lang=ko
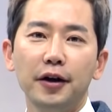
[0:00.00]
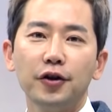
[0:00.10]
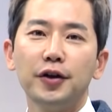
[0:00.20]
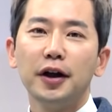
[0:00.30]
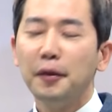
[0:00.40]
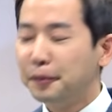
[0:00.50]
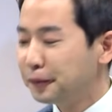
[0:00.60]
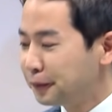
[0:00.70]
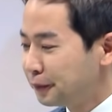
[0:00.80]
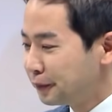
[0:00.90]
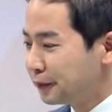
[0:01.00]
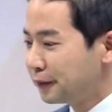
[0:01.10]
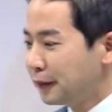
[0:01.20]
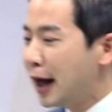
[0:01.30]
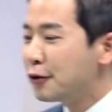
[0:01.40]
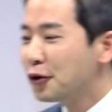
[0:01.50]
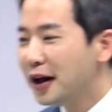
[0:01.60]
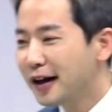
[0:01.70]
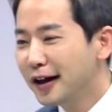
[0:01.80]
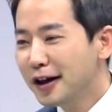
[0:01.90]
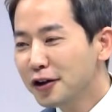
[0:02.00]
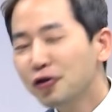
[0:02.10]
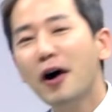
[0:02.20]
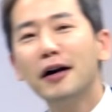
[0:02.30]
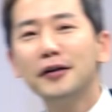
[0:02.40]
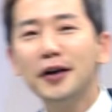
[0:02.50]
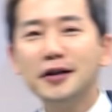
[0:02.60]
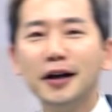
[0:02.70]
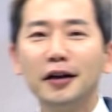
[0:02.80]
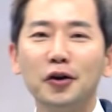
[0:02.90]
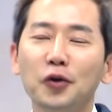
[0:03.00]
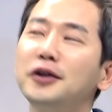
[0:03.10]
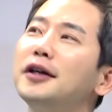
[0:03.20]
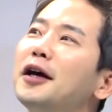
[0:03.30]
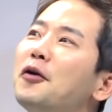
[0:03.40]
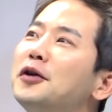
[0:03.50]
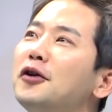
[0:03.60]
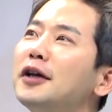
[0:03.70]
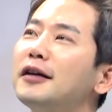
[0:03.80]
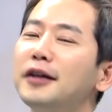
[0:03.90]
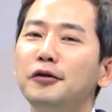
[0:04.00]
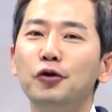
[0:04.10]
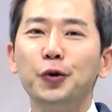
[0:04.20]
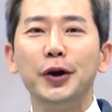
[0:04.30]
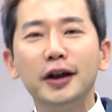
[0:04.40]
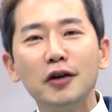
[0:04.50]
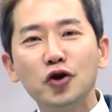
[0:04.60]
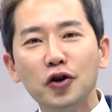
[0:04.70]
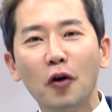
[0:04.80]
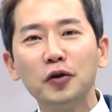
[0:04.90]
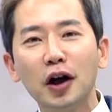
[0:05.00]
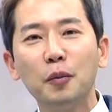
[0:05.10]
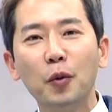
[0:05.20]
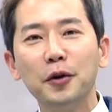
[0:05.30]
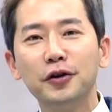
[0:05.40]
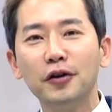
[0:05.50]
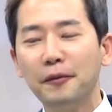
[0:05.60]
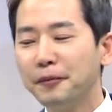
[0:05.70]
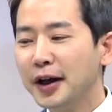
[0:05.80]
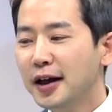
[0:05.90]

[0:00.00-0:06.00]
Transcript: 선생님, 하루에 수학을 3시간을 어떻게 해요? 이런 학생들도 있겠죠, 이 영상을 보면서.